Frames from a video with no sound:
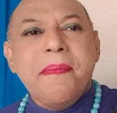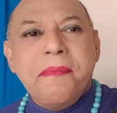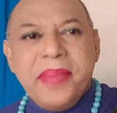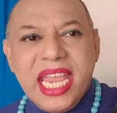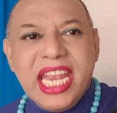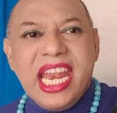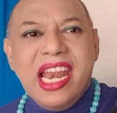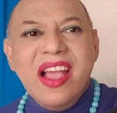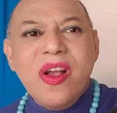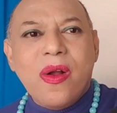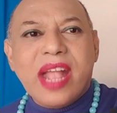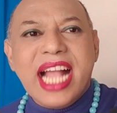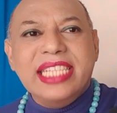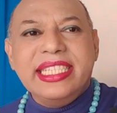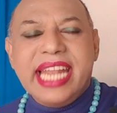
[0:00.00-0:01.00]
มีในเรื่องขอ
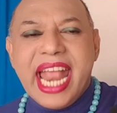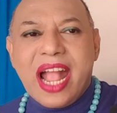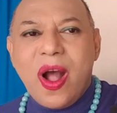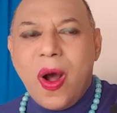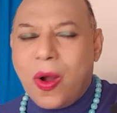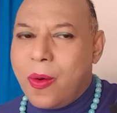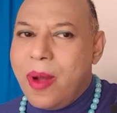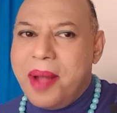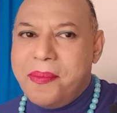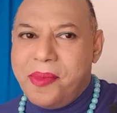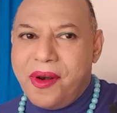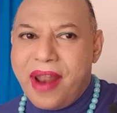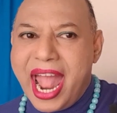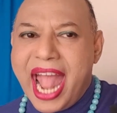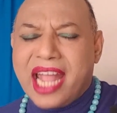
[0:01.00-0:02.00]
งการแสดงออกความ
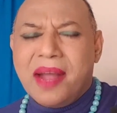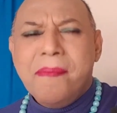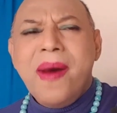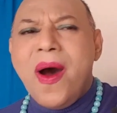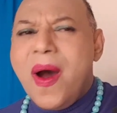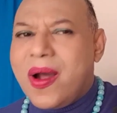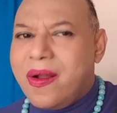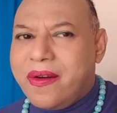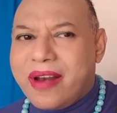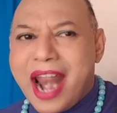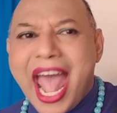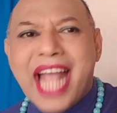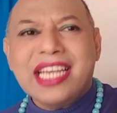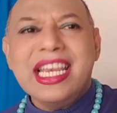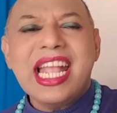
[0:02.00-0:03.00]
รักบอก
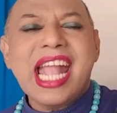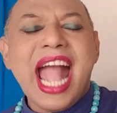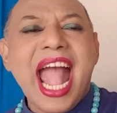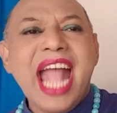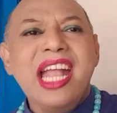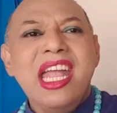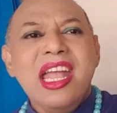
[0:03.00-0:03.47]
รักนะคะ